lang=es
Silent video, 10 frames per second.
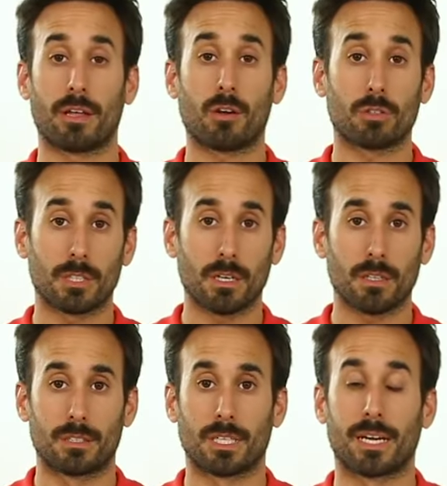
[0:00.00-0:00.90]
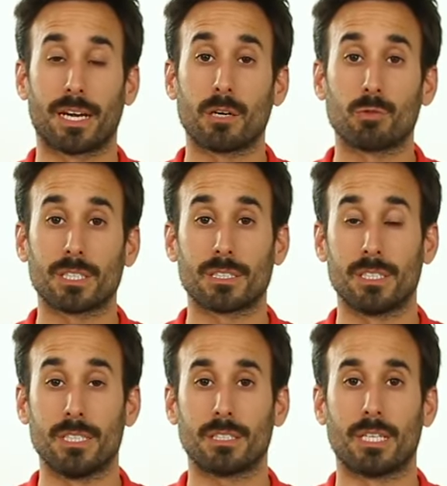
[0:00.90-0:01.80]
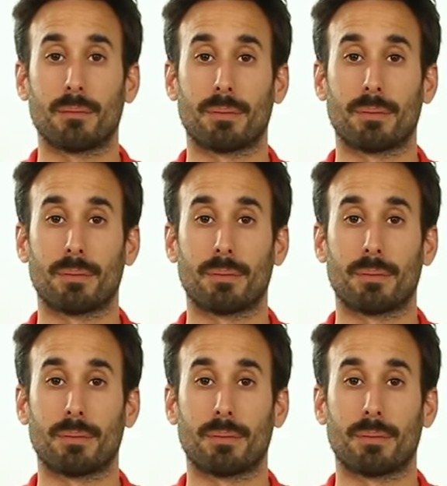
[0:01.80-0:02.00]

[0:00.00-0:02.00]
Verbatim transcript: la hora de cortar se generan unas astillas en la